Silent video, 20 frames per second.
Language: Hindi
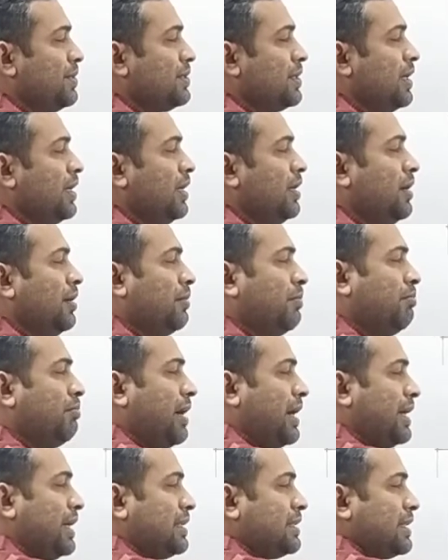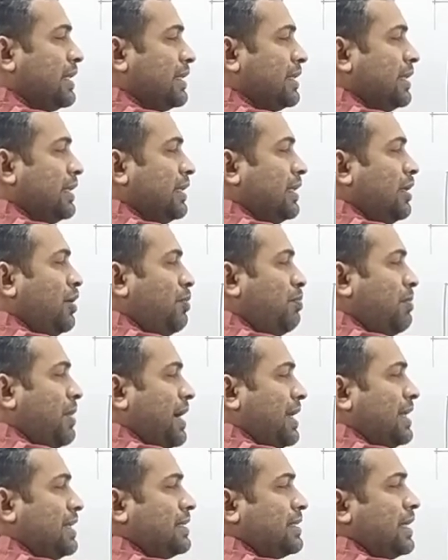से माइनस कर देंगे और
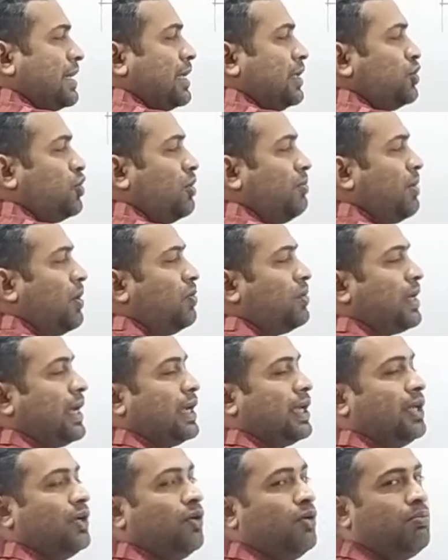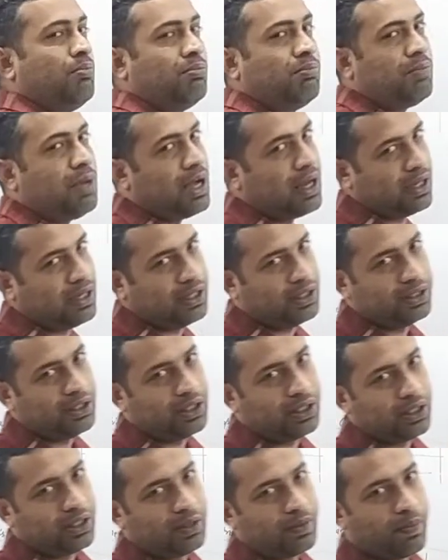माइनस करके जो अमाउंट आएगी हम बाहर लिख
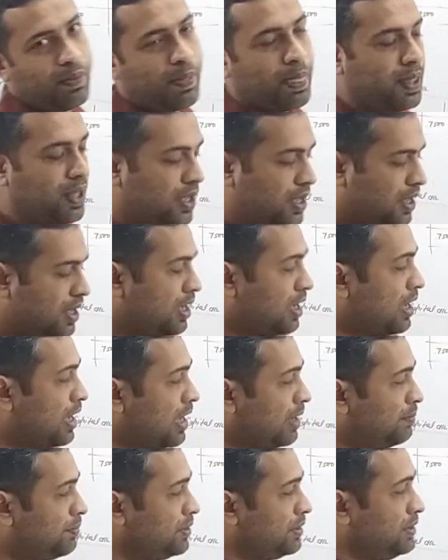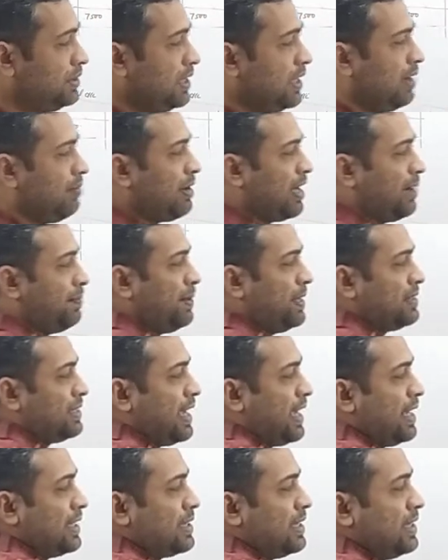देंगे अब ये हमारे पास
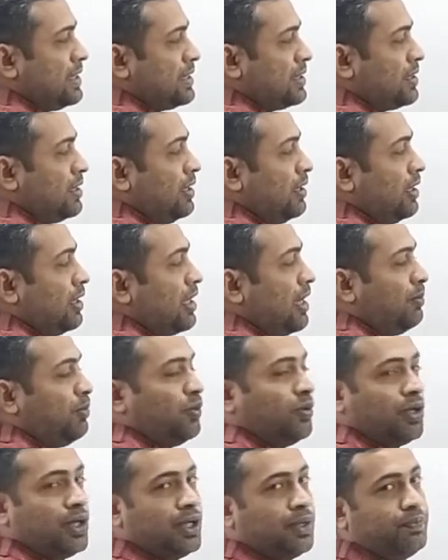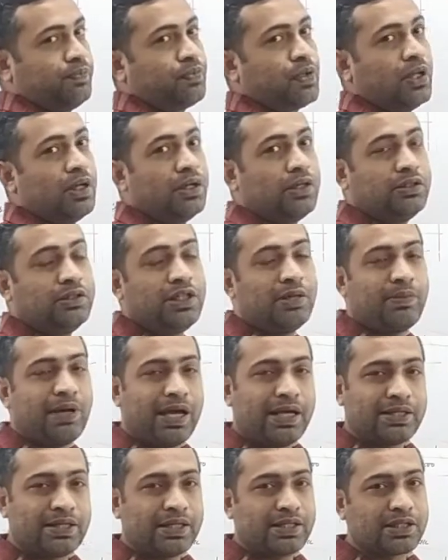एसेट्स कम हो गए जब
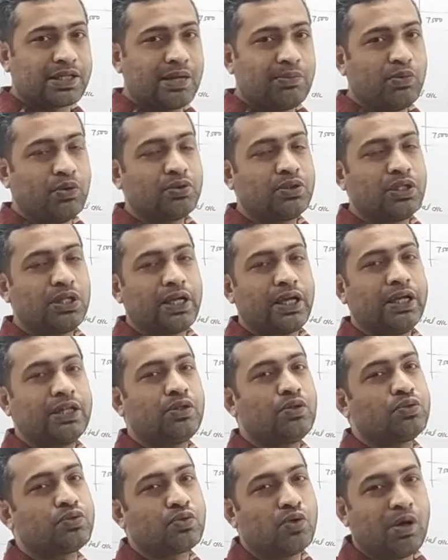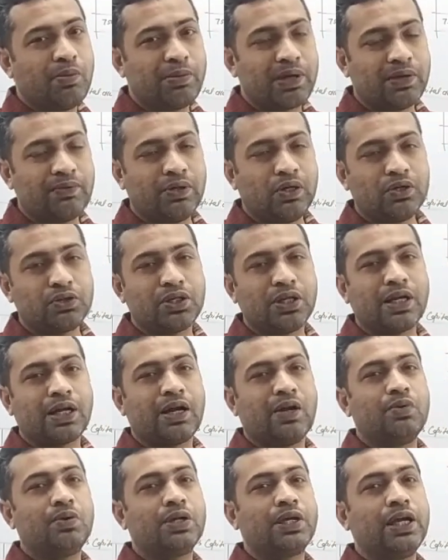एसेट्स कम होती है तो उसको हम रेवोल्यूशन
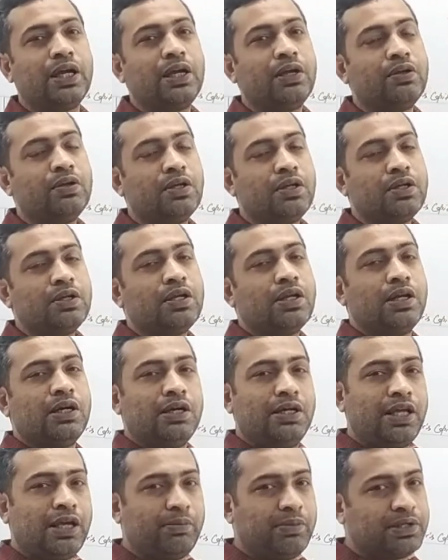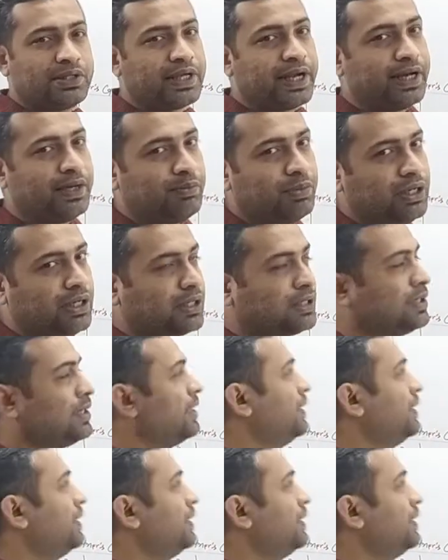अकाउंट के डेबिट साइड में लिखते